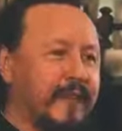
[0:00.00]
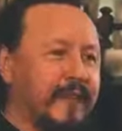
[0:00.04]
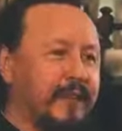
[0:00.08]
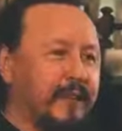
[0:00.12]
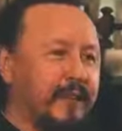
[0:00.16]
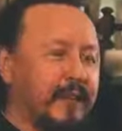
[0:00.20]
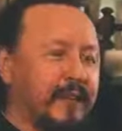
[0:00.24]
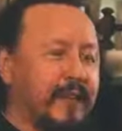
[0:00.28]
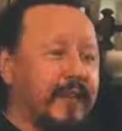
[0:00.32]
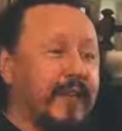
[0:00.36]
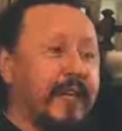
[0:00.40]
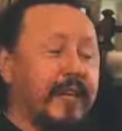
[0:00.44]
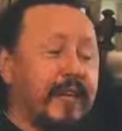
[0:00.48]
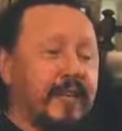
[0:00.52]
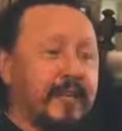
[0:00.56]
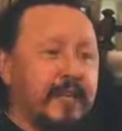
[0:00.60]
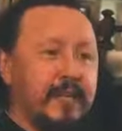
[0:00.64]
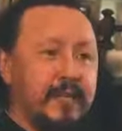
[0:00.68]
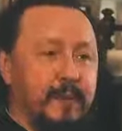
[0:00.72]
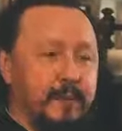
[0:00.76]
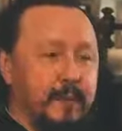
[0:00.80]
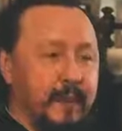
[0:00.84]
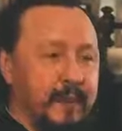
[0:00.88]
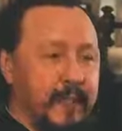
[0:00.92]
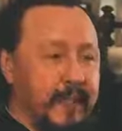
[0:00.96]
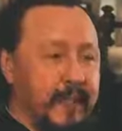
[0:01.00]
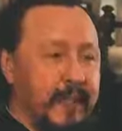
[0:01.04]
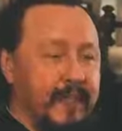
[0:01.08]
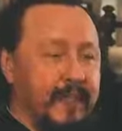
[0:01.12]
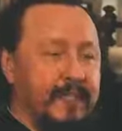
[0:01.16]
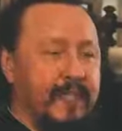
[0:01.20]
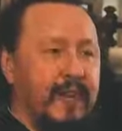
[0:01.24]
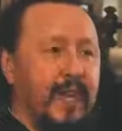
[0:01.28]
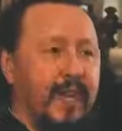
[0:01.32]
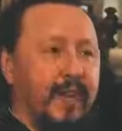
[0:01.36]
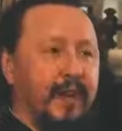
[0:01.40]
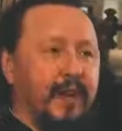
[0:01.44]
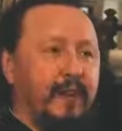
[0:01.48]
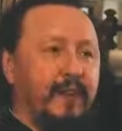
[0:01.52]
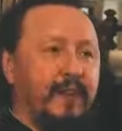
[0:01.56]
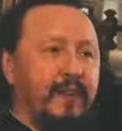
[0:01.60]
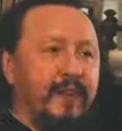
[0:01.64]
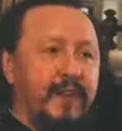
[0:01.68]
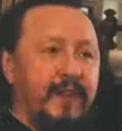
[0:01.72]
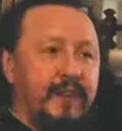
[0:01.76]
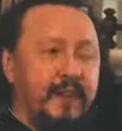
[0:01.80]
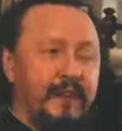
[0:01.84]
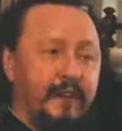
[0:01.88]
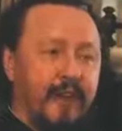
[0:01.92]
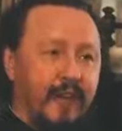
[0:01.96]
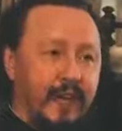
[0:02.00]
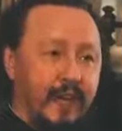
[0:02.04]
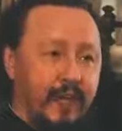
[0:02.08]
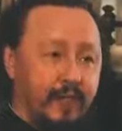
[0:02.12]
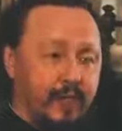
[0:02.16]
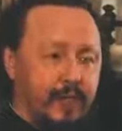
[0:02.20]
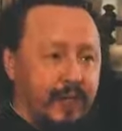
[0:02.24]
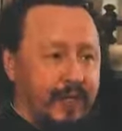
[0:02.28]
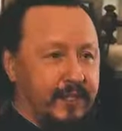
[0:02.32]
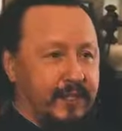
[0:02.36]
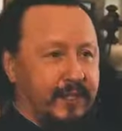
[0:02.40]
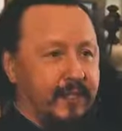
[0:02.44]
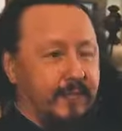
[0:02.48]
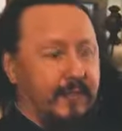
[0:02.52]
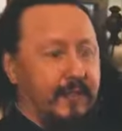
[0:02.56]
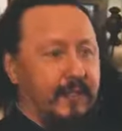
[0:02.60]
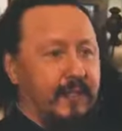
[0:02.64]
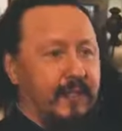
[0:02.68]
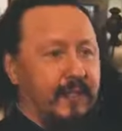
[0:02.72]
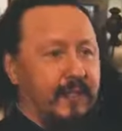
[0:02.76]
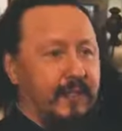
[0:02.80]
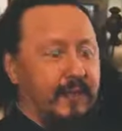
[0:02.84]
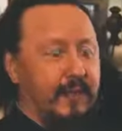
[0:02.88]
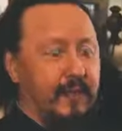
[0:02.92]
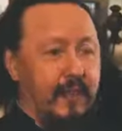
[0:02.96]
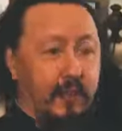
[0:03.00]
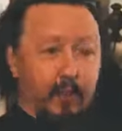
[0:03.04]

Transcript: Вот, и, конечно, появились Варнава, отца Варнава.